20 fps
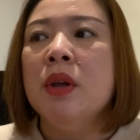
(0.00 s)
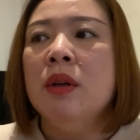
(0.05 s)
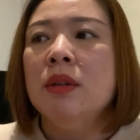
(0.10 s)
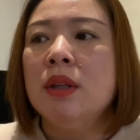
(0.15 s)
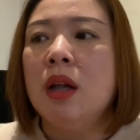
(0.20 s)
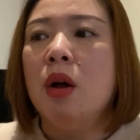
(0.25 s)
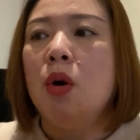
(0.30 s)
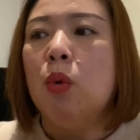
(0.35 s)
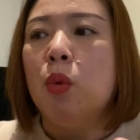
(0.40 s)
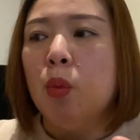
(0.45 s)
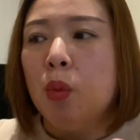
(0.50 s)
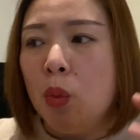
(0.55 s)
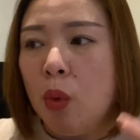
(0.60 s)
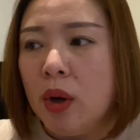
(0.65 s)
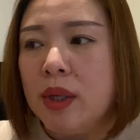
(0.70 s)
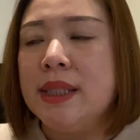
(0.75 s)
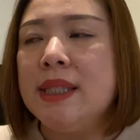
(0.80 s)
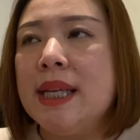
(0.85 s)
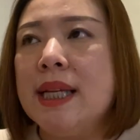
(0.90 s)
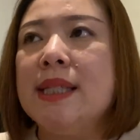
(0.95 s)
那
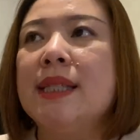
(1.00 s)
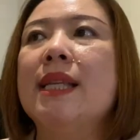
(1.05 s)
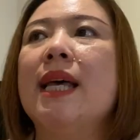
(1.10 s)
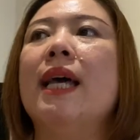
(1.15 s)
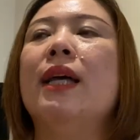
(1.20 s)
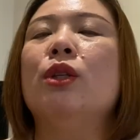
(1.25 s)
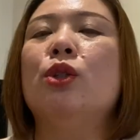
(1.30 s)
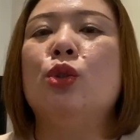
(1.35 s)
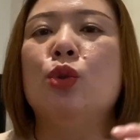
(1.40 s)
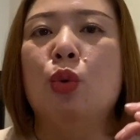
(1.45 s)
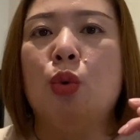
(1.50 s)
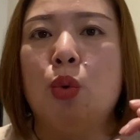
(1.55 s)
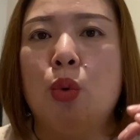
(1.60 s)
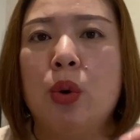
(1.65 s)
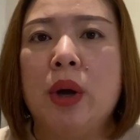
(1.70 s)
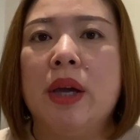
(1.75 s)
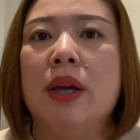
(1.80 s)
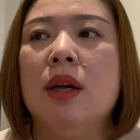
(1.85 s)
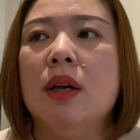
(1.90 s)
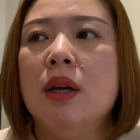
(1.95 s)
我现在就
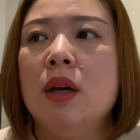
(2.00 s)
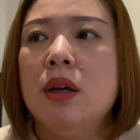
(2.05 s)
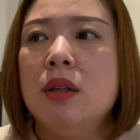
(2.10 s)
会。